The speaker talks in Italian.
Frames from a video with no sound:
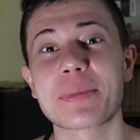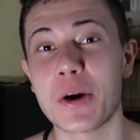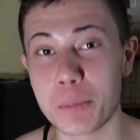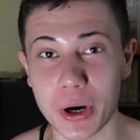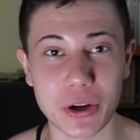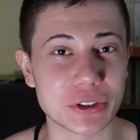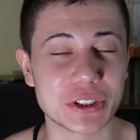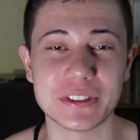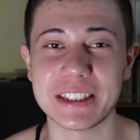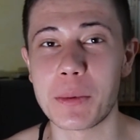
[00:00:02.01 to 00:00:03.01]
è un po' che non
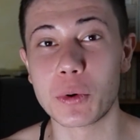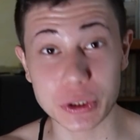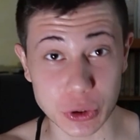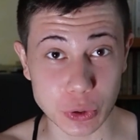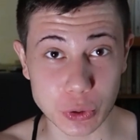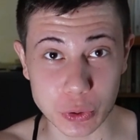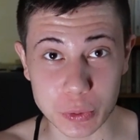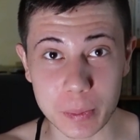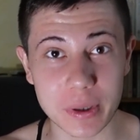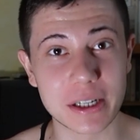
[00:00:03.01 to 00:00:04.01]
ci vediamo qui su
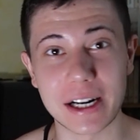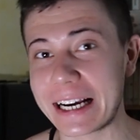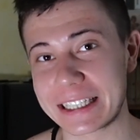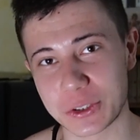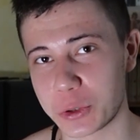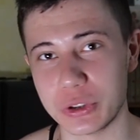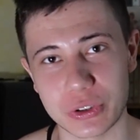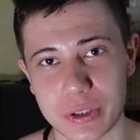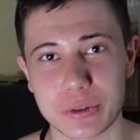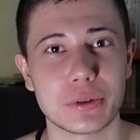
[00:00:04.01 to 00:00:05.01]
YouTube, anche se ho
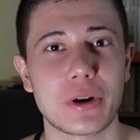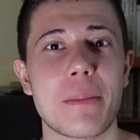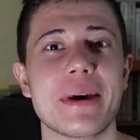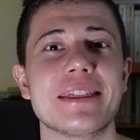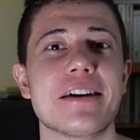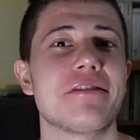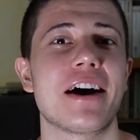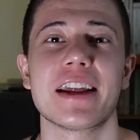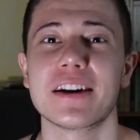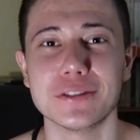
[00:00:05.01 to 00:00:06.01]
continuato naturalmente a
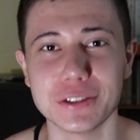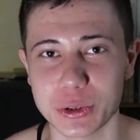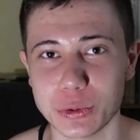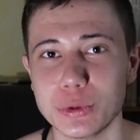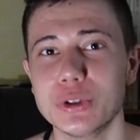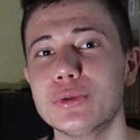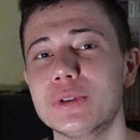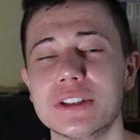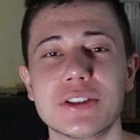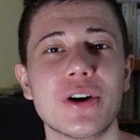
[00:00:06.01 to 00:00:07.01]
fare contenuti su
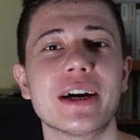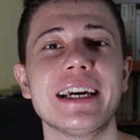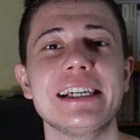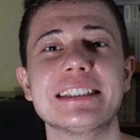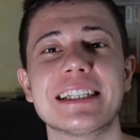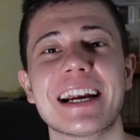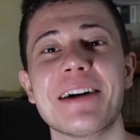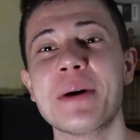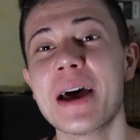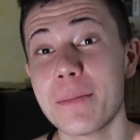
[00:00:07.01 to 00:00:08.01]
TikTok e
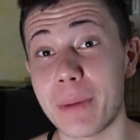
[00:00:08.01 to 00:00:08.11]
Instagram,